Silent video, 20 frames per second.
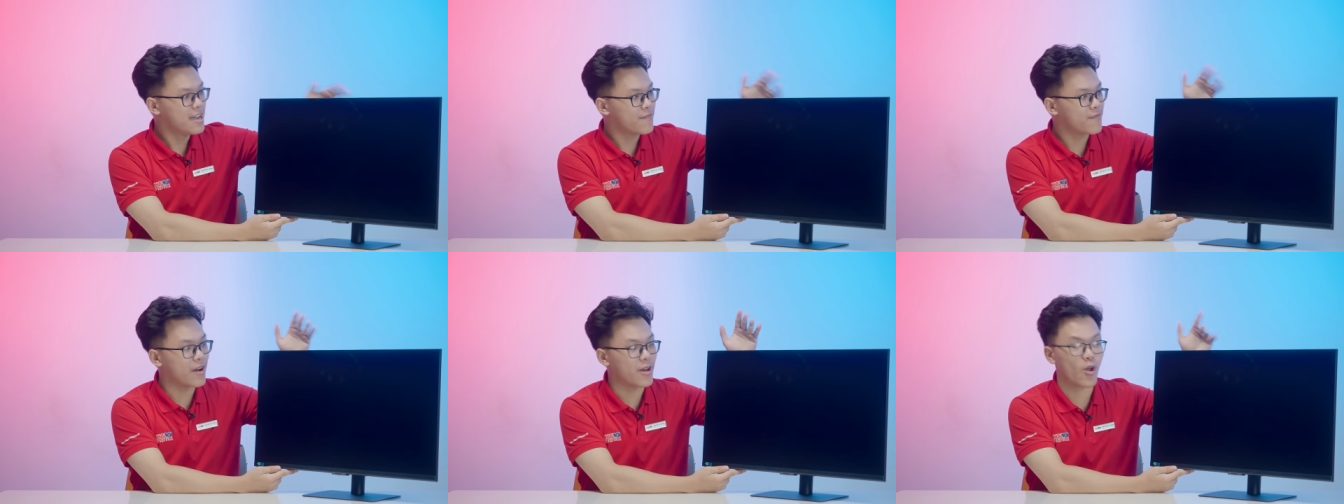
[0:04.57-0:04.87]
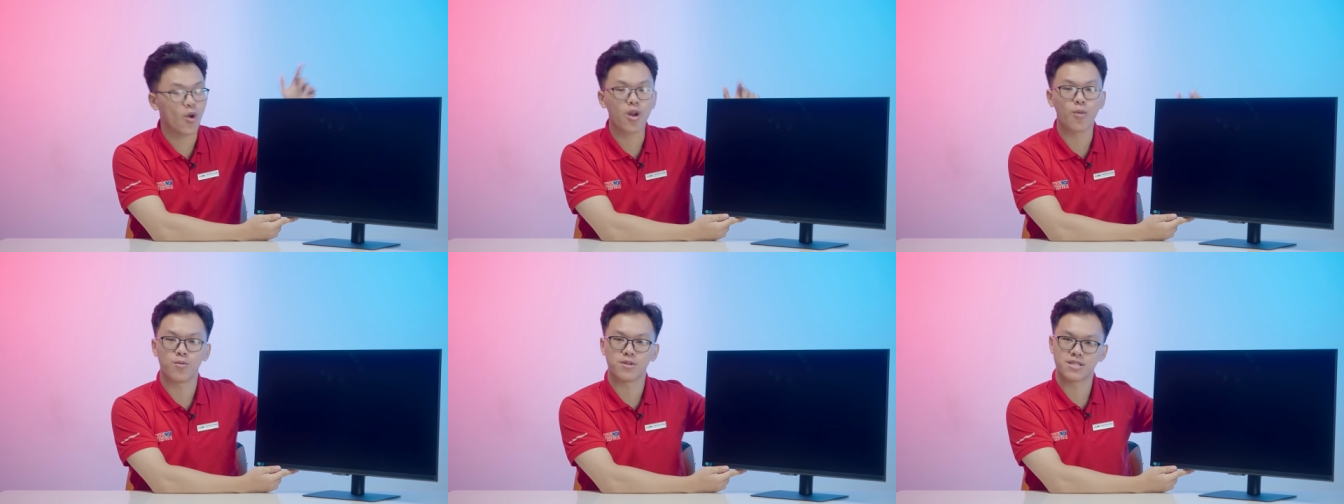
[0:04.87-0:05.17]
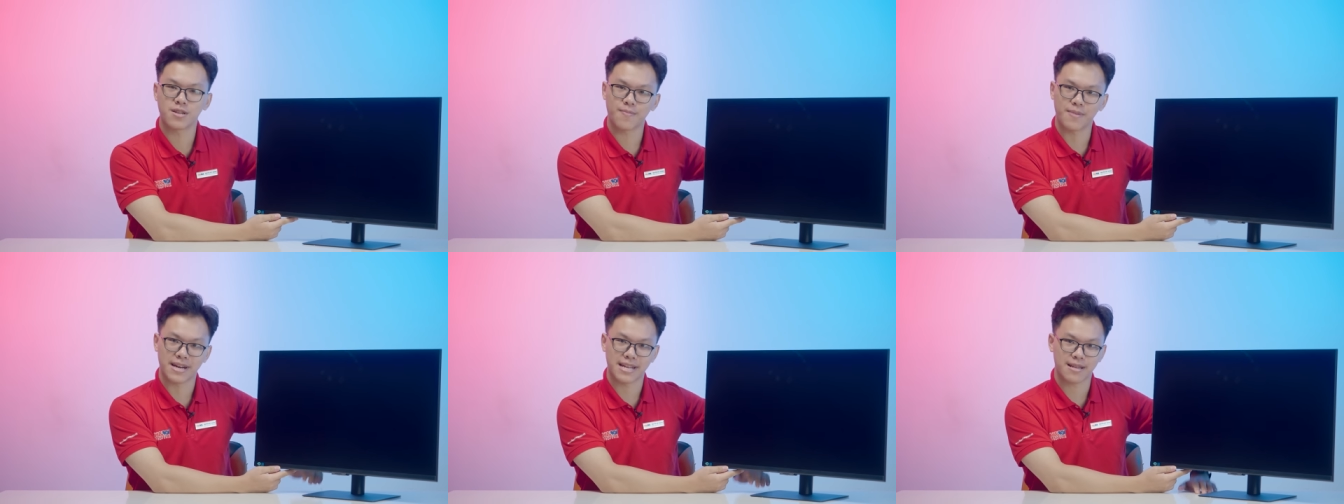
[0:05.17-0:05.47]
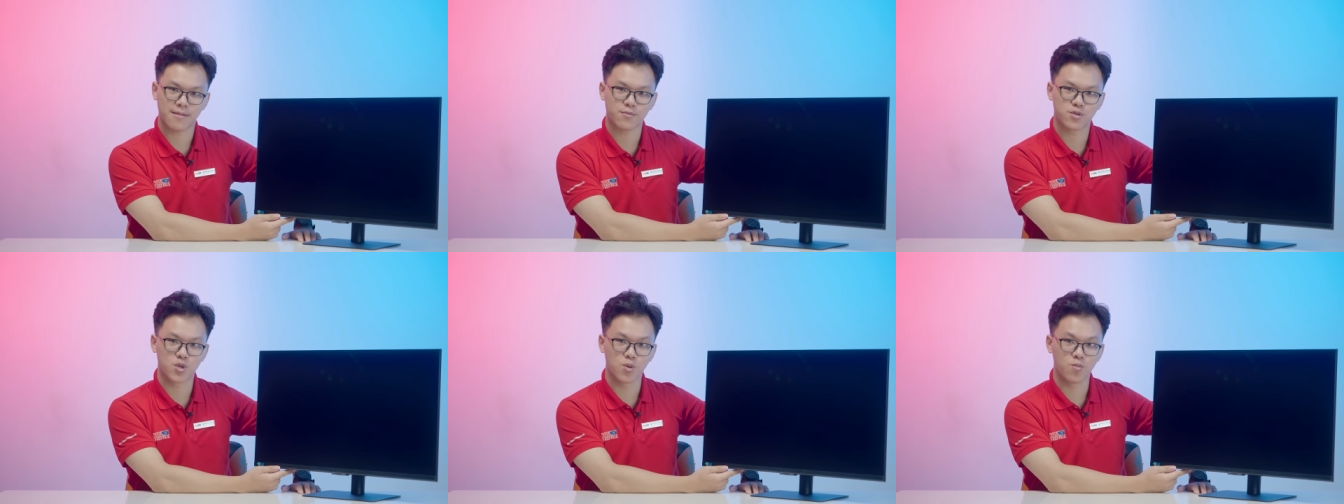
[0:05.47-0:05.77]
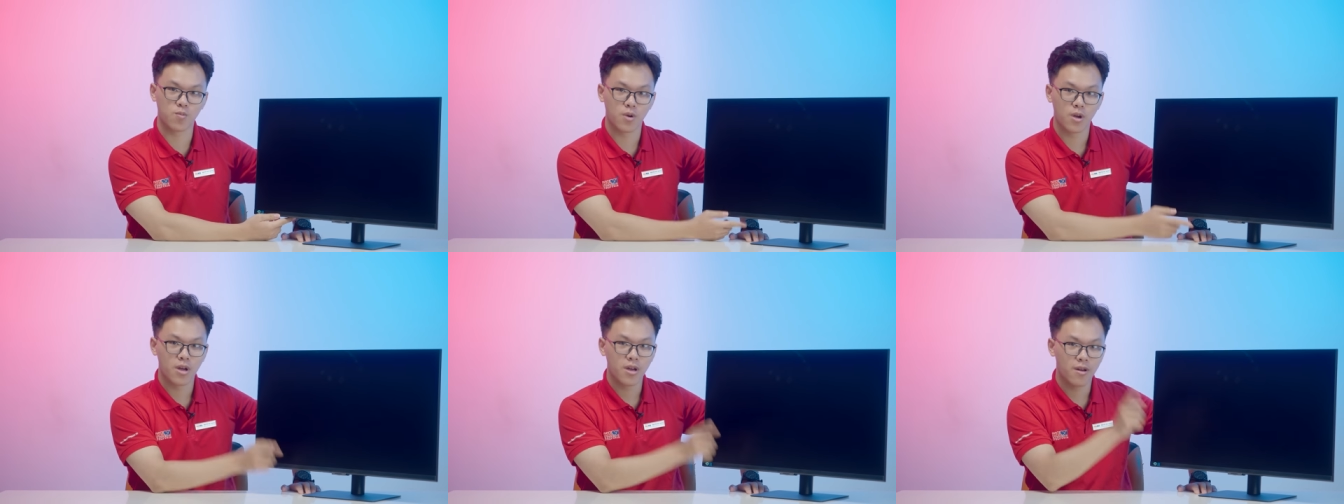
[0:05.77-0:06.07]
và nó là một chiếc màn hình
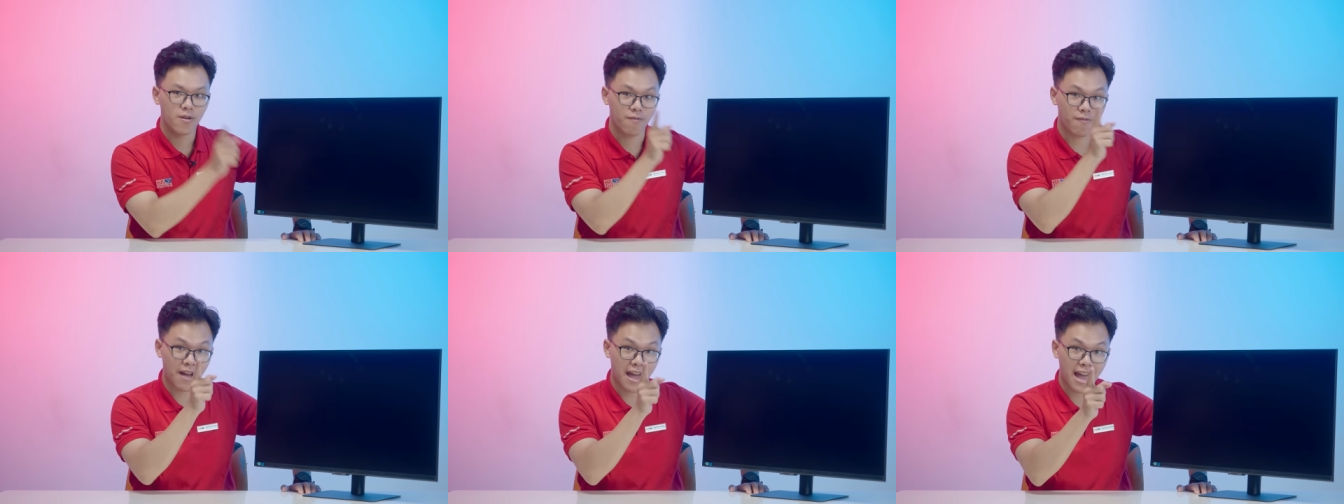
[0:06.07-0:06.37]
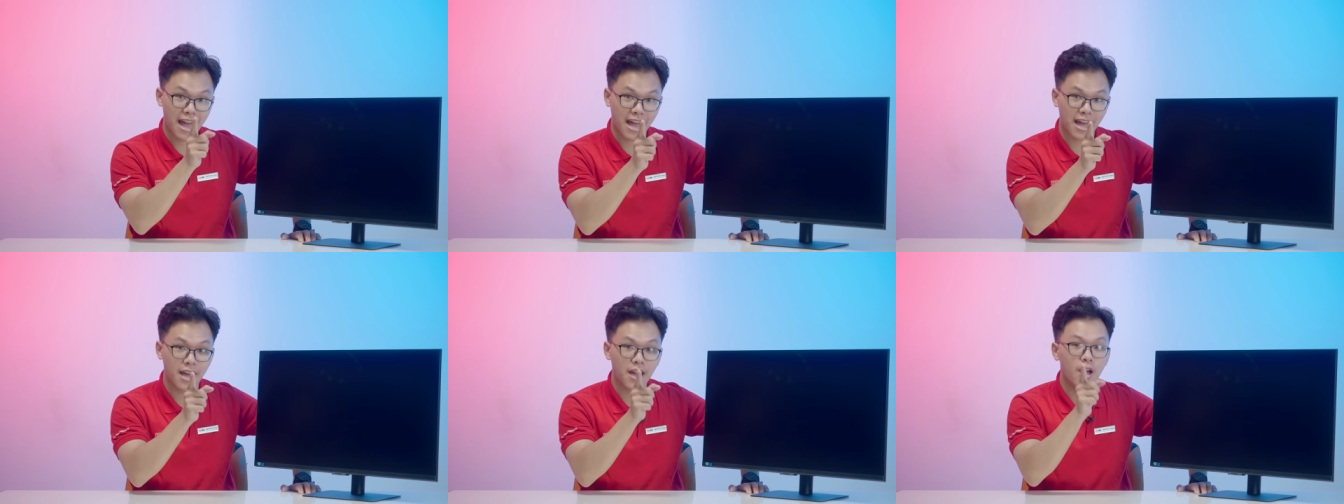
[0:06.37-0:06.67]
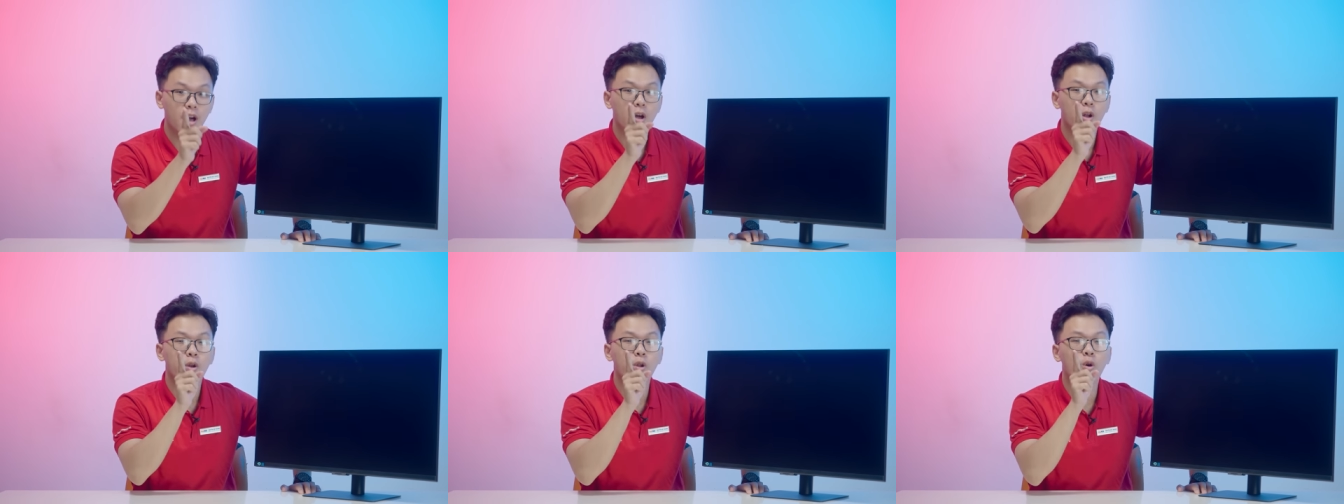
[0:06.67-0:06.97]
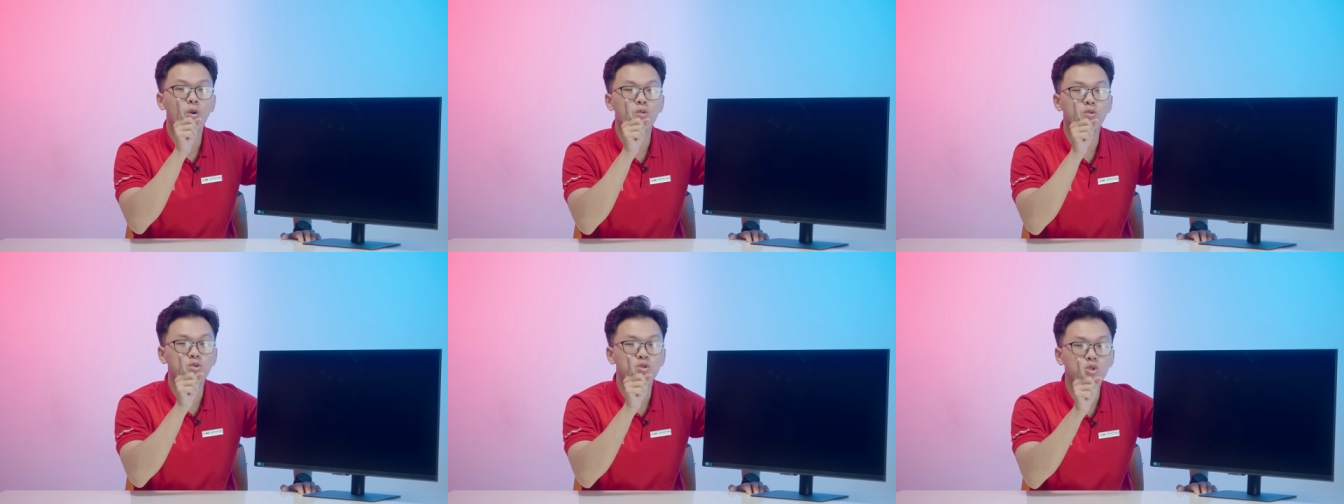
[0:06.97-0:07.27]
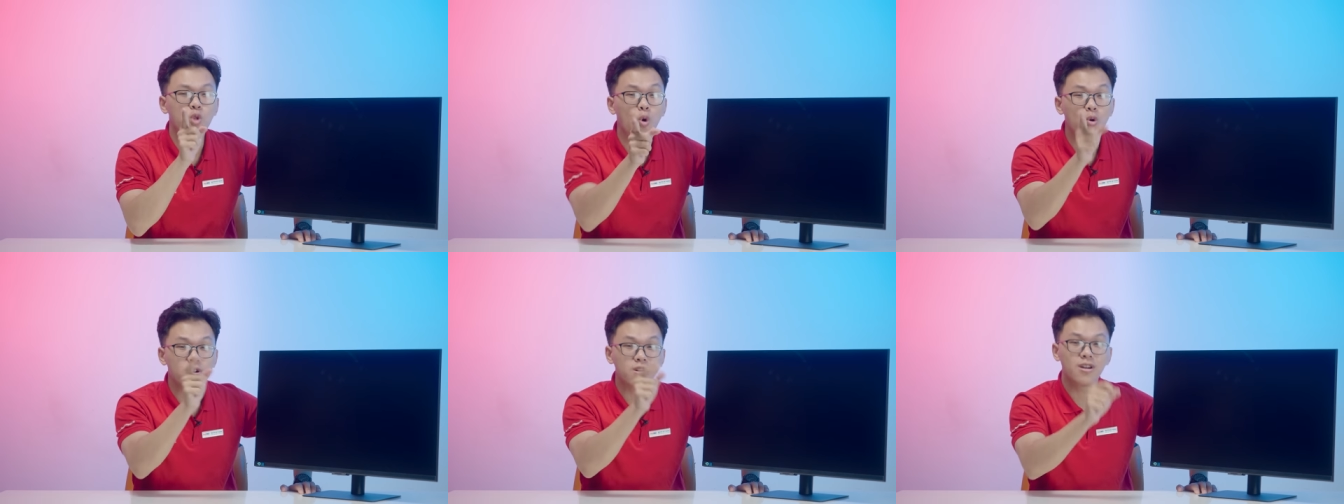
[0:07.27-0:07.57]
Samsung và nó còn
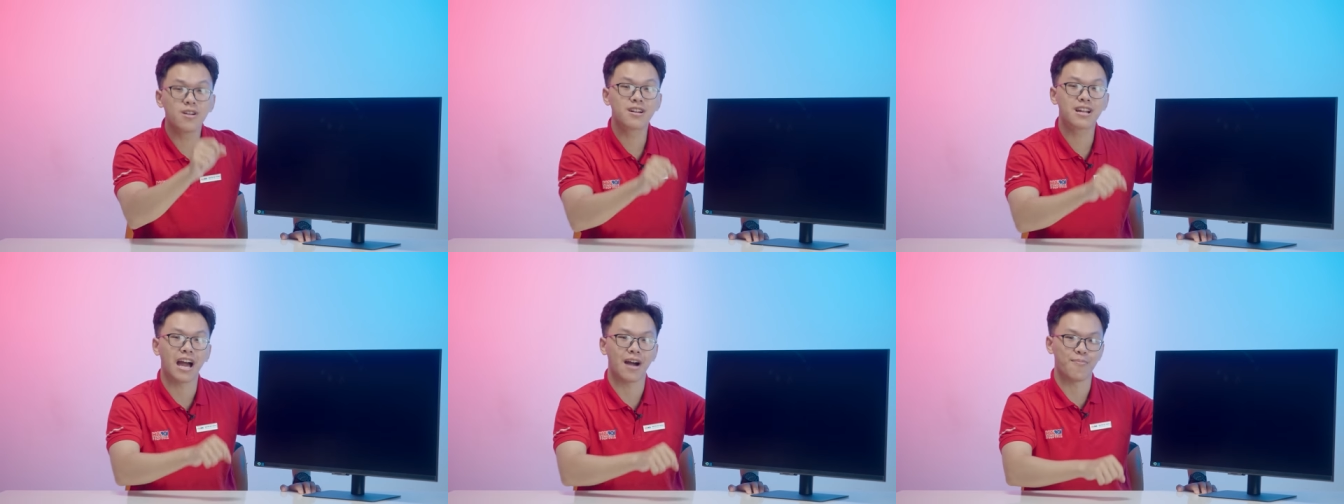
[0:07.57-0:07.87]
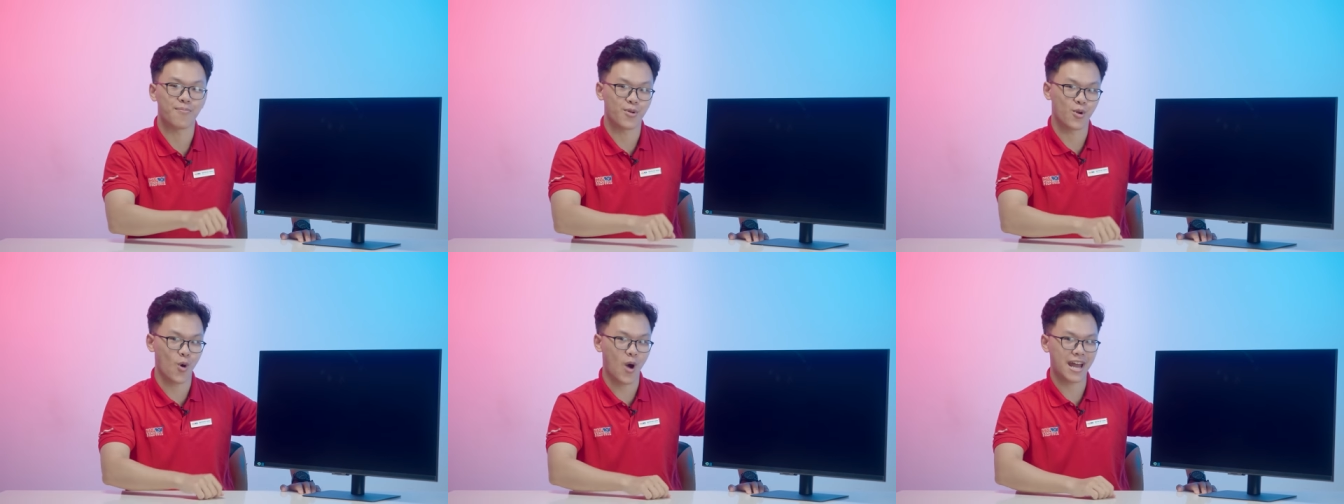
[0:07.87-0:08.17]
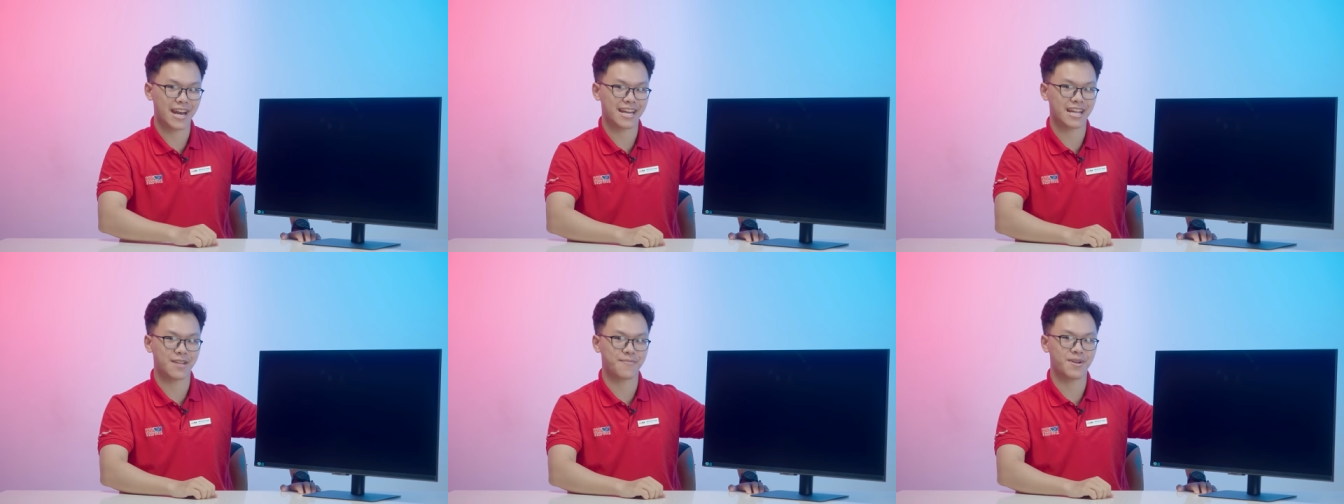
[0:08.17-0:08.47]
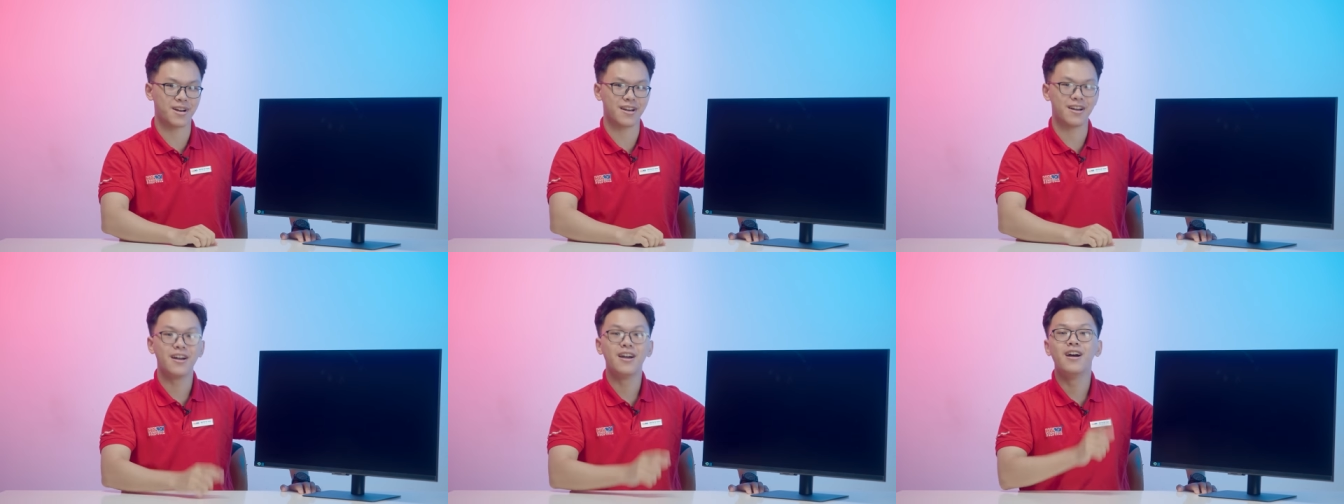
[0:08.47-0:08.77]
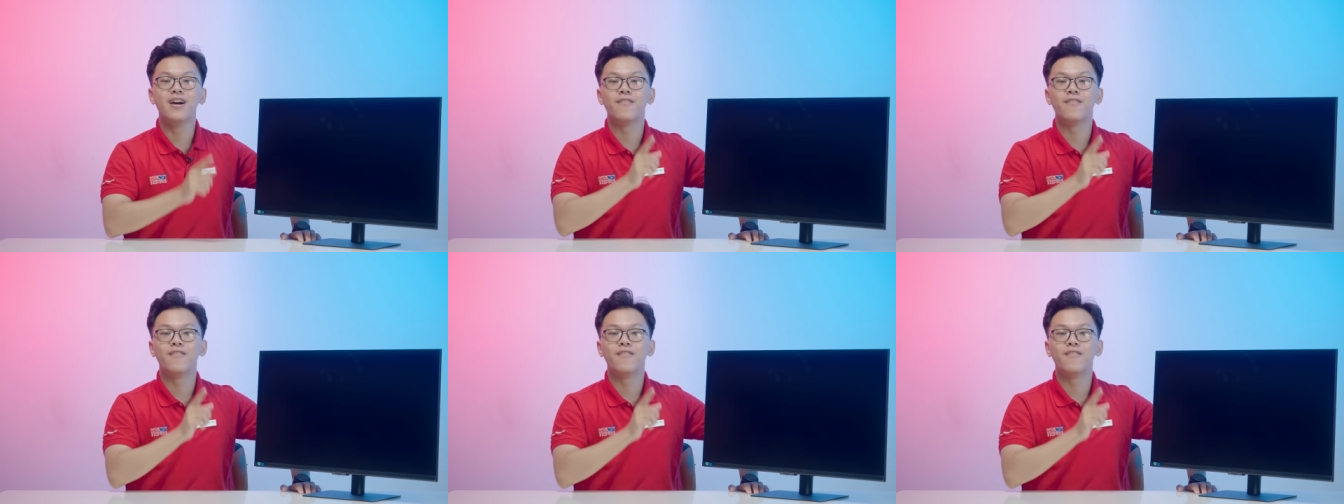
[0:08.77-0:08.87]
tốt hơn cả ProArt anh em ạ.